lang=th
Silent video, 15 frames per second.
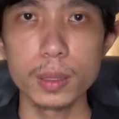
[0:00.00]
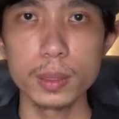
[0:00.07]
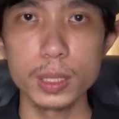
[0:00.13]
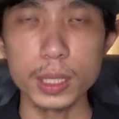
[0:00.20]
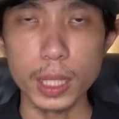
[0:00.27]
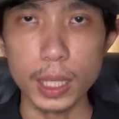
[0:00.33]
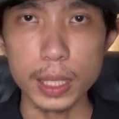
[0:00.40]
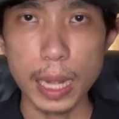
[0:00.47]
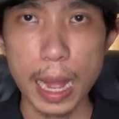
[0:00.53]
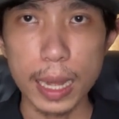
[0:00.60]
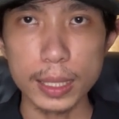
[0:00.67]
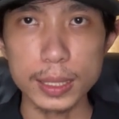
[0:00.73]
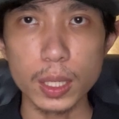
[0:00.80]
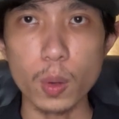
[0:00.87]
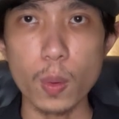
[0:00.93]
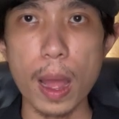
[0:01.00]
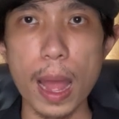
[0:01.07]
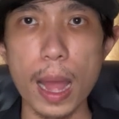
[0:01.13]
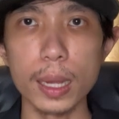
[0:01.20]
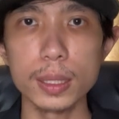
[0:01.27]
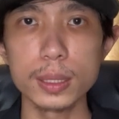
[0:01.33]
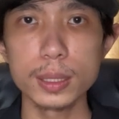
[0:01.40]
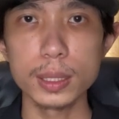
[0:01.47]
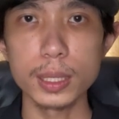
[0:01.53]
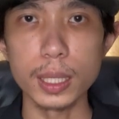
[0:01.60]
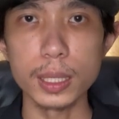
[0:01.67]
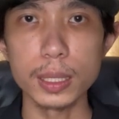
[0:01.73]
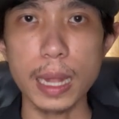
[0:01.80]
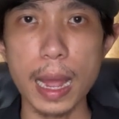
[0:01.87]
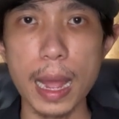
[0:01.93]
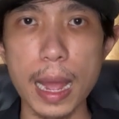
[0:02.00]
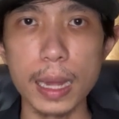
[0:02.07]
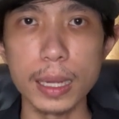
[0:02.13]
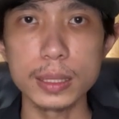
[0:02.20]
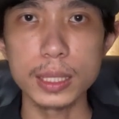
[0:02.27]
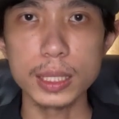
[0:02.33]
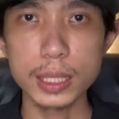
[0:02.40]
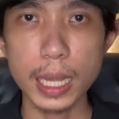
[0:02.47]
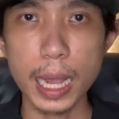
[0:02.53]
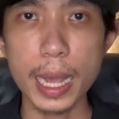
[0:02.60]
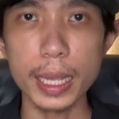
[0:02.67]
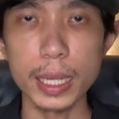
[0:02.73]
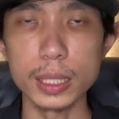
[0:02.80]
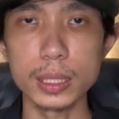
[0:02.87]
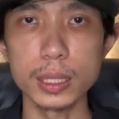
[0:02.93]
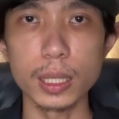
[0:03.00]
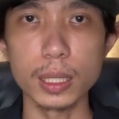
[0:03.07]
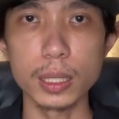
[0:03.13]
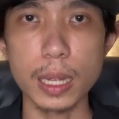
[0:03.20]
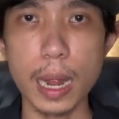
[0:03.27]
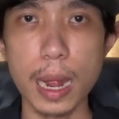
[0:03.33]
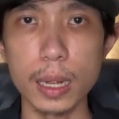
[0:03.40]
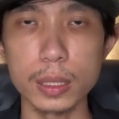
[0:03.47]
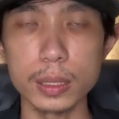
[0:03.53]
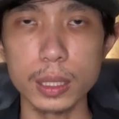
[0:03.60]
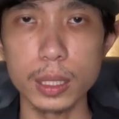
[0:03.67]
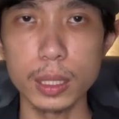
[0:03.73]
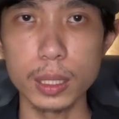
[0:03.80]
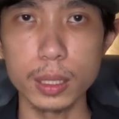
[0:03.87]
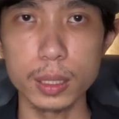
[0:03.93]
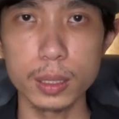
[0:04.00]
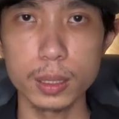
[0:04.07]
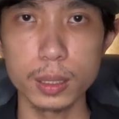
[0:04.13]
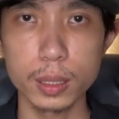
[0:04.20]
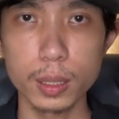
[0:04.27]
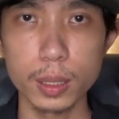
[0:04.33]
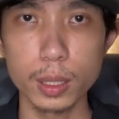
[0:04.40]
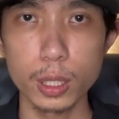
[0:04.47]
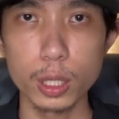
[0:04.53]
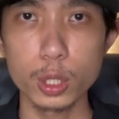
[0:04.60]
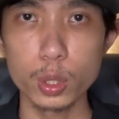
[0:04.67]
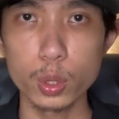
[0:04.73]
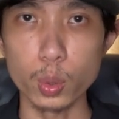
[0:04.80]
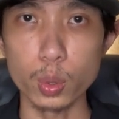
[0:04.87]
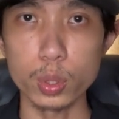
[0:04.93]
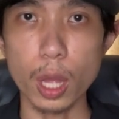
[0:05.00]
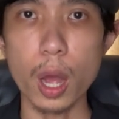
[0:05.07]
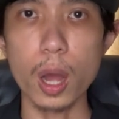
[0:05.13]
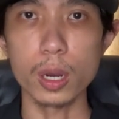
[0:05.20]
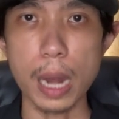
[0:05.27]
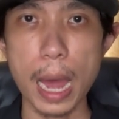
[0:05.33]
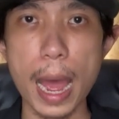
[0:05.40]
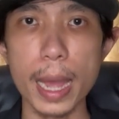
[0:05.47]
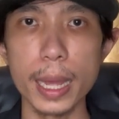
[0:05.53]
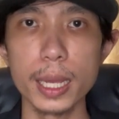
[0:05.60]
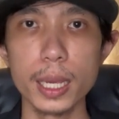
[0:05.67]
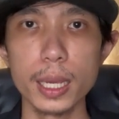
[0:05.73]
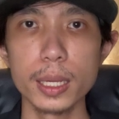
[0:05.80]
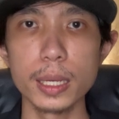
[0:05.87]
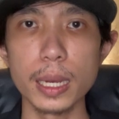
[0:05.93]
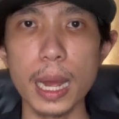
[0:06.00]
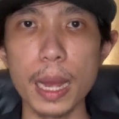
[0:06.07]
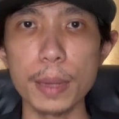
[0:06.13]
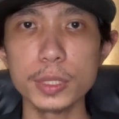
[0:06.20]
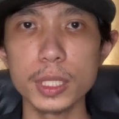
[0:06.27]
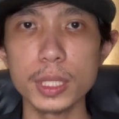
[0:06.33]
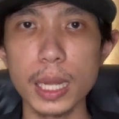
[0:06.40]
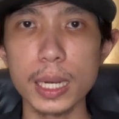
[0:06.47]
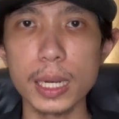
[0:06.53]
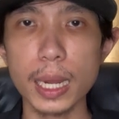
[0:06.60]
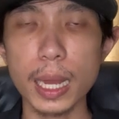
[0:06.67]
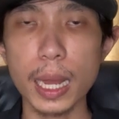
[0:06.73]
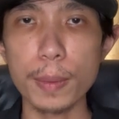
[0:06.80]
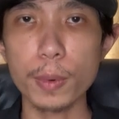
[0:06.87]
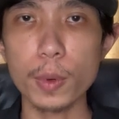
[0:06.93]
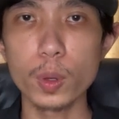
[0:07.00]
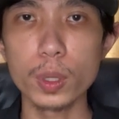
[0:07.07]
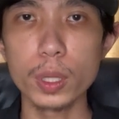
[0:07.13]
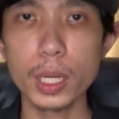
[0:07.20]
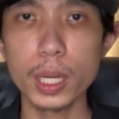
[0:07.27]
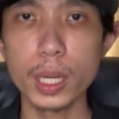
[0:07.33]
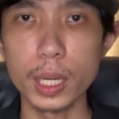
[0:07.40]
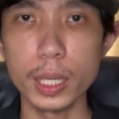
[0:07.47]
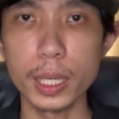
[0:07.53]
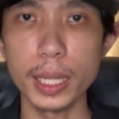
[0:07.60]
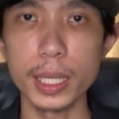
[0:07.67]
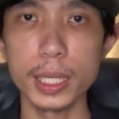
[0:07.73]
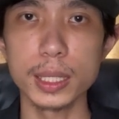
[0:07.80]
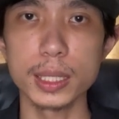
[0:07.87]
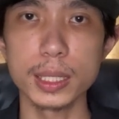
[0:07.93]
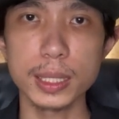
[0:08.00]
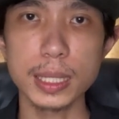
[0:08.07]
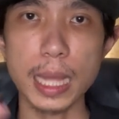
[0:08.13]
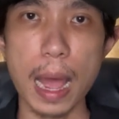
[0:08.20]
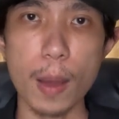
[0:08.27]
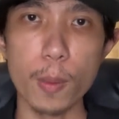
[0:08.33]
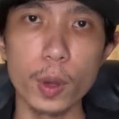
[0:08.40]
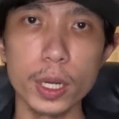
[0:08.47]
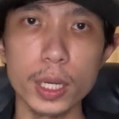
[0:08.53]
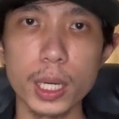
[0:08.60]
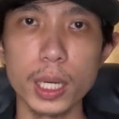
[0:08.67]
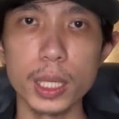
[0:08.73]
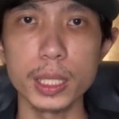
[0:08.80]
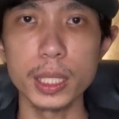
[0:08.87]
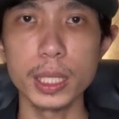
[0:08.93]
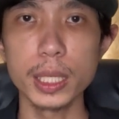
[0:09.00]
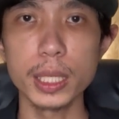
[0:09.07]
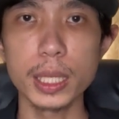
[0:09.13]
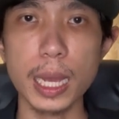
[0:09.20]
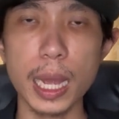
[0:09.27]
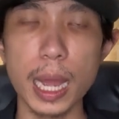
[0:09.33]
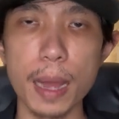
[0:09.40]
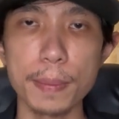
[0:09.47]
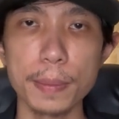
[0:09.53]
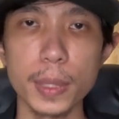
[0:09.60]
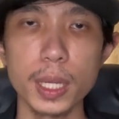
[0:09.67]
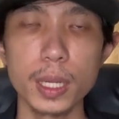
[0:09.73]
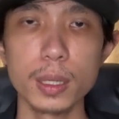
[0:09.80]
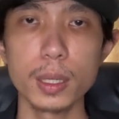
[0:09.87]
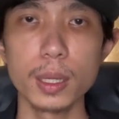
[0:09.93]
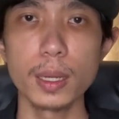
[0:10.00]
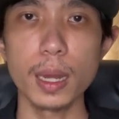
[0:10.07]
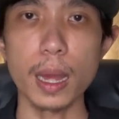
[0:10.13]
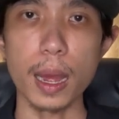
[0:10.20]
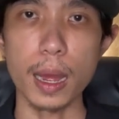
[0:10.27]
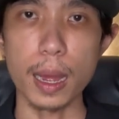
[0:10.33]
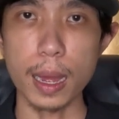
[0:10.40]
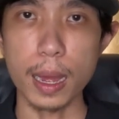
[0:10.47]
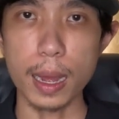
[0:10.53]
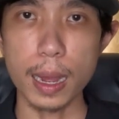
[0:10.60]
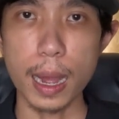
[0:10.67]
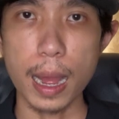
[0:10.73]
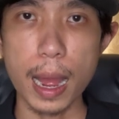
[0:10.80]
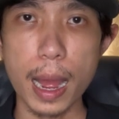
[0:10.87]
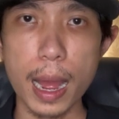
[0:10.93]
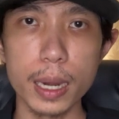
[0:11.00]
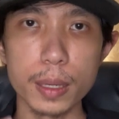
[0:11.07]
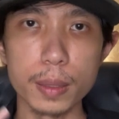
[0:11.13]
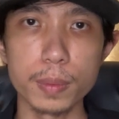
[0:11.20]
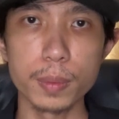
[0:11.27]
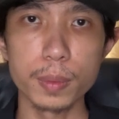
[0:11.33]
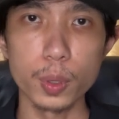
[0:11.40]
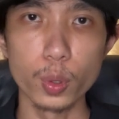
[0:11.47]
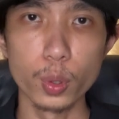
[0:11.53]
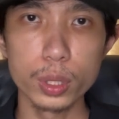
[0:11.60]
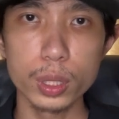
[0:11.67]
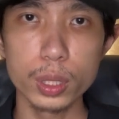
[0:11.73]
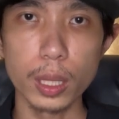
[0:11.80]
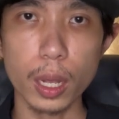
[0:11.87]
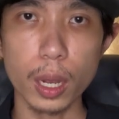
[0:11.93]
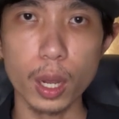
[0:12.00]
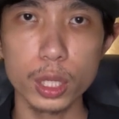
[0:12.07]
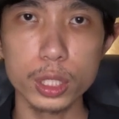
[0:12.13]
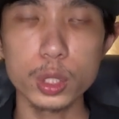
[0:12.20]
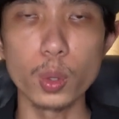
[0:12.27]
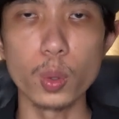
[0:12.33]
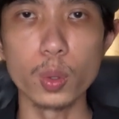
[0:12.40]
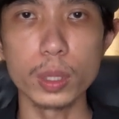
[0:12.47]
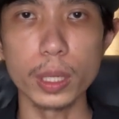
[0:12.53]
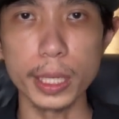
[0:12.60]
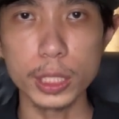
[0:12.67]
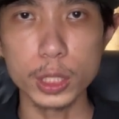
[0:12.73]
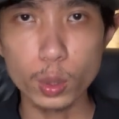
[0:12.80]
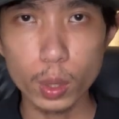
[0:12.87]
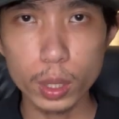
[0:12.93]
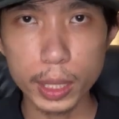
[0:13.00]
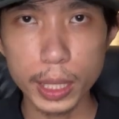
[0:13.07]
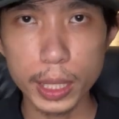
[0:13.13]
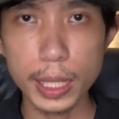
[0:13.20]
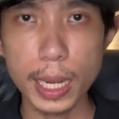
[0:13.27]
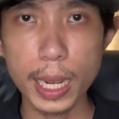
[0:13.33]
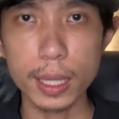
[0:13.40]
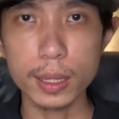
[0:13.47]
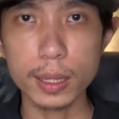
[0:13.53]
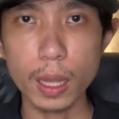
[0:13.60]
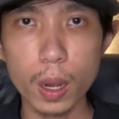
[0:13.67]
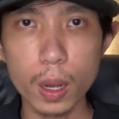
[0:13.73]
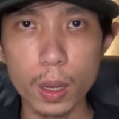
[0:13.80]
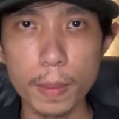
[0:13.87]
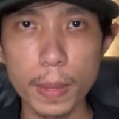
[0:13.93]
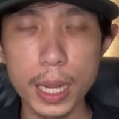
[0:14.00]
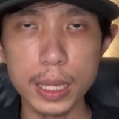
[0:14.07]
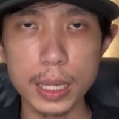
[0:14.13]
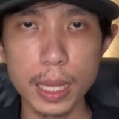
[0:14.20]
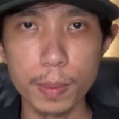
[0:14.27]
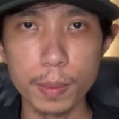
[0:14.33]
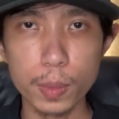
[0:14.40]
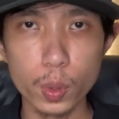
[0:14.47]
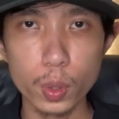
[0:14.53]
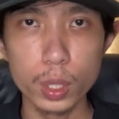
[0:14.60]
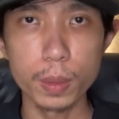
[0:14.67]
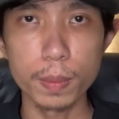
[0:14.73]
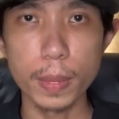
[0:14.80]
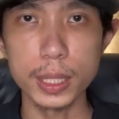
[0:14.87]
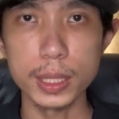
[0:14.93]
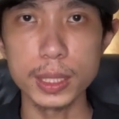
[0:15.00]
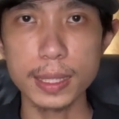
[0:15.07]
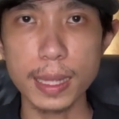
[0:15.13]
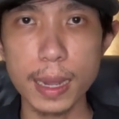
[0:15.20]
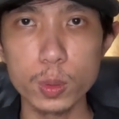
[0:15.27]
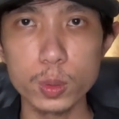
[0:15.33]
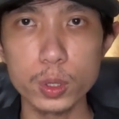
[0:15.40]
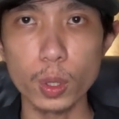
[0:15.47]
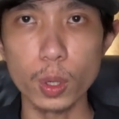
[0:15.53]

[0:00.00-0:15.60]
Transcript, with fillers: เจอทางสว่าง เจอทางที่ใช่ เจอทางที่ถูกต้องได้นะครับ ฉะนั้นนะครับคนที่เกิดใน 3 วันเกิดนี้นะครับออังคารพุธแล้วก็ศุกร์ในช่วงนี้เนี่ยต้องหมั่นทำบุญหมั่นสร้างกุศ